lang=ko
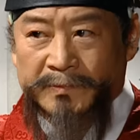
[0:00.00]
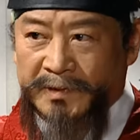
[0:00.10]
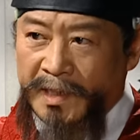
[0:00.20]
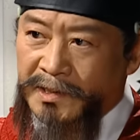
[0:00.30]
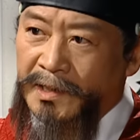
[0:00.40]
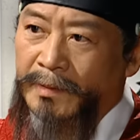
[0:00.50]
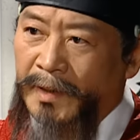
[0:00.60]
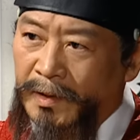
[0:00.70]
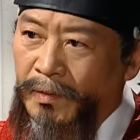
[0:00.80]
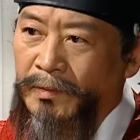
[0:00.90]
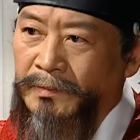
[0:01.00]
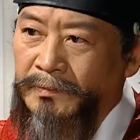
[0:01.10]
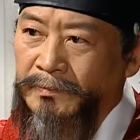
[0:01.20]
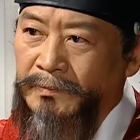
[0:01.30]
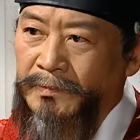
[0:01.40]
사신의 말로는
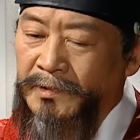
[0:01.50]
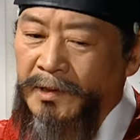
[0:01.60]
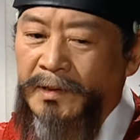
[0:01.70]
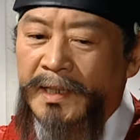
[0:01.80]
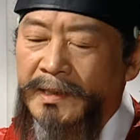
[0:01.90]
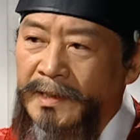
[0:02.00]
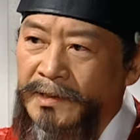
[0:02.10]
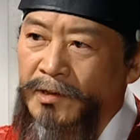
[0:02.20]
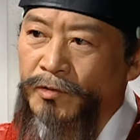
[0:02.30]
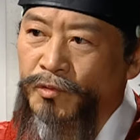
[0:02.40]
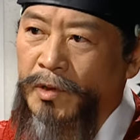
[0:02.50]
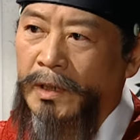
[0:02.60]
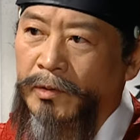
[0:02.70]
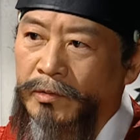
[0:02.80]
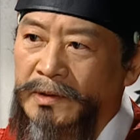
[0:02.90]
전하의 생신을
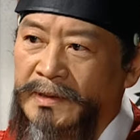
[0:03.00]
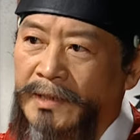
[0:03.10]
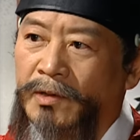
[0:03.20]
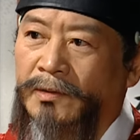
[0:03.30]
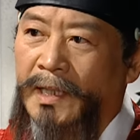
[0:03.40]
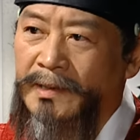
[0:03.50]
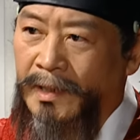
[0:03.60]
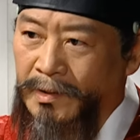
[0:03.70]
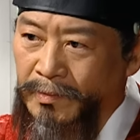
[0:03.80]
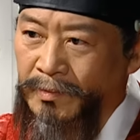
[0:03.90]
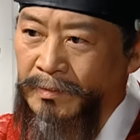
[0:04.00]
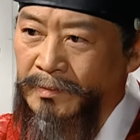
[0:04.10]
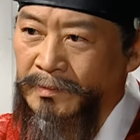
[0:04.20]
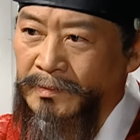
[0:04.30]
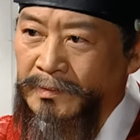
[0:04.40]
축하하러 온 사절단이라 하고
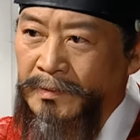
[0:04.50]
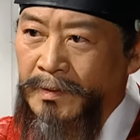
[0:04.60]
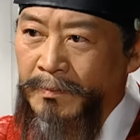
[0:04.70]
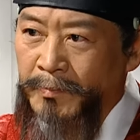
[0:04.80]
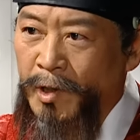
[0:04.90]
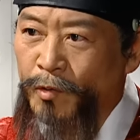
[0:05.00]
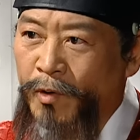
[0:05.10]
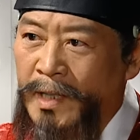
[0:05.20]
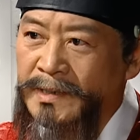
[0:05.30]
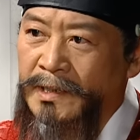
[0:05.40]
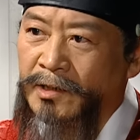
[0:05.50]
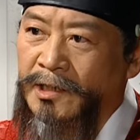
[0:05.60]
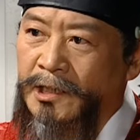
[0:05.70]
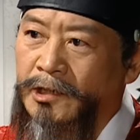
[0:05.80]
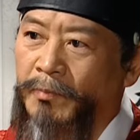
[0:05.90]
명 황제에서
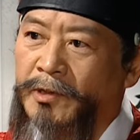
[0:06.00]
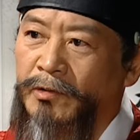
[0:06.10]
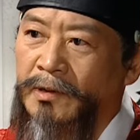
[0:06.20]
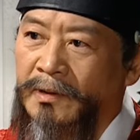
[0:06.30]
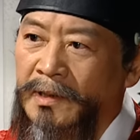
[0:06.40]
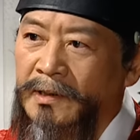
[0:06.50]
직접 키우던